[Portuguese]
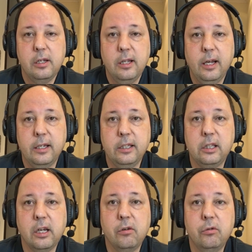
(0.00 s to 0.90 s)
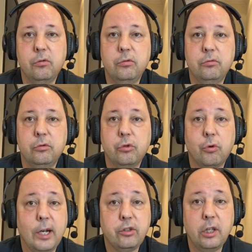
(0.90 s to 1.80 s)
É, então,
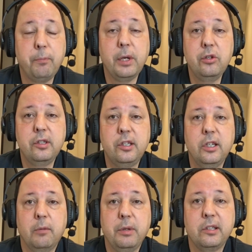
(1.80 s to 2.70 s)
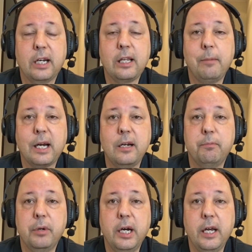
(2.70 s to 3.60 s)
Uruguai só depende de si, apesar de dar uma
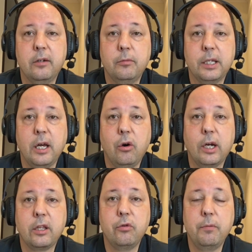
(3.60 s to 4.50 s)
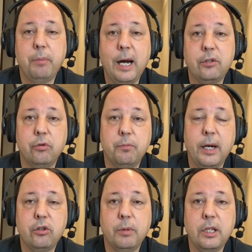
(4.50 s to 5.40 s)
campanha, uma derrota e um empate, um
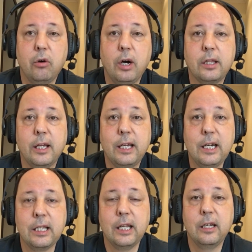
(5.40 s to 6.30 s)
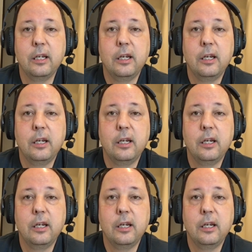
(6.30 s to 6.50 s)
empate e uma derrota. E Gana